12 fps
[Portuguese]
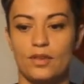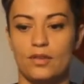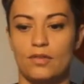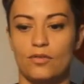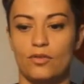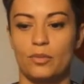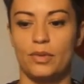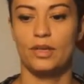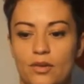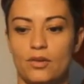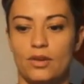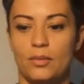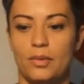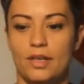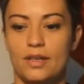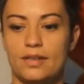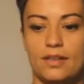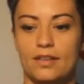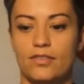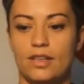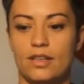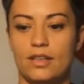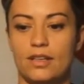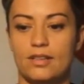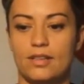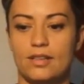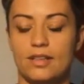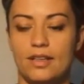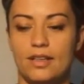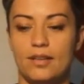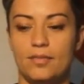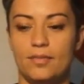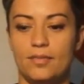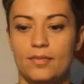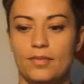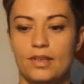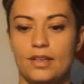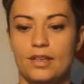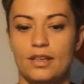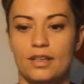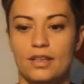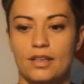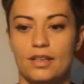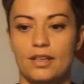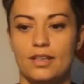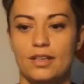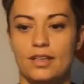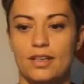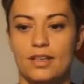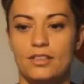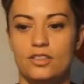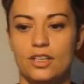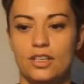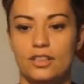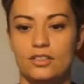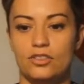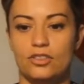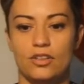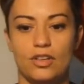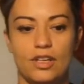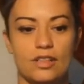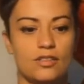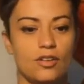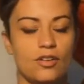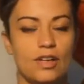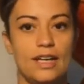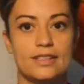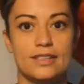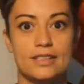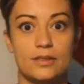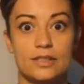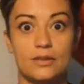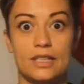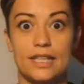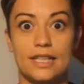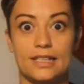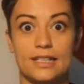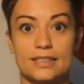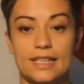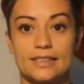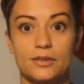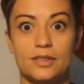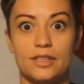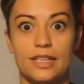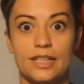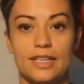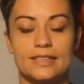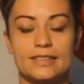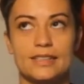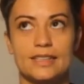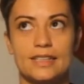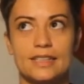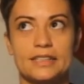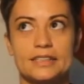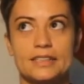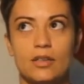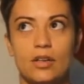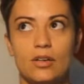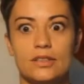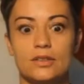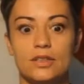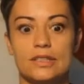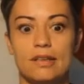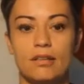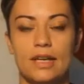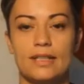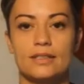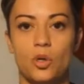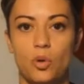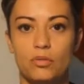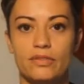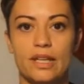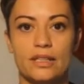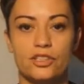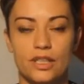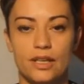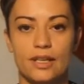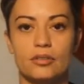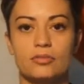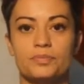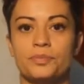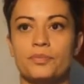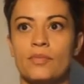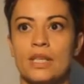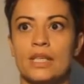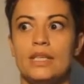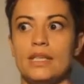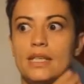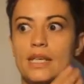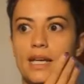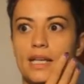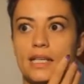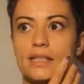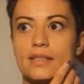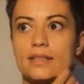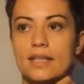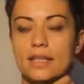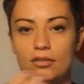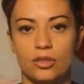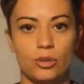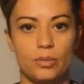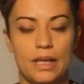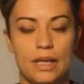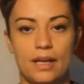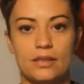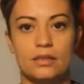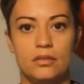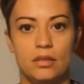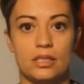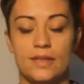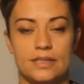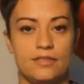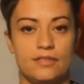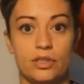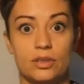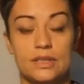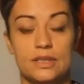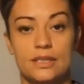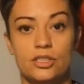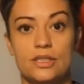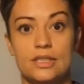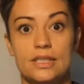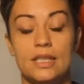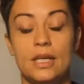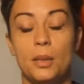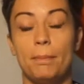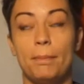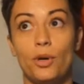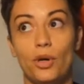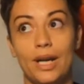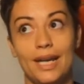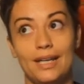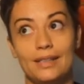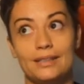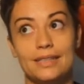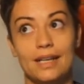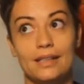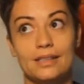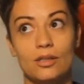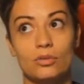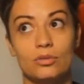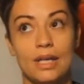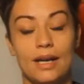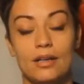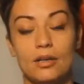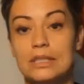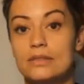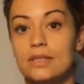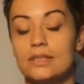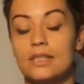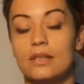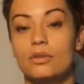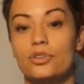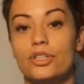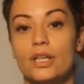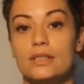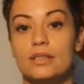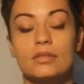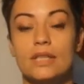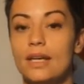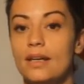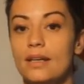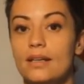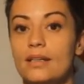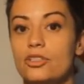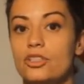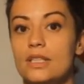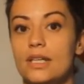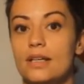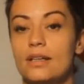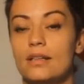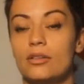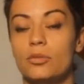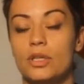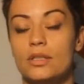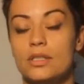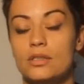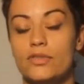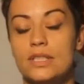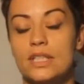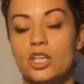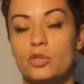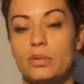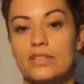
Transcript: Vou me recolher a minha insignificância aqui. E aí, gente, olha só, essas são as euglenas. As euglenas são algas unicelulares com flagelo e elas têm cloroplasto, então elas fazem fotossíntese. Porém, se elas encontrarem uma situação onde elas não têm energia luminosa suficiente para fazer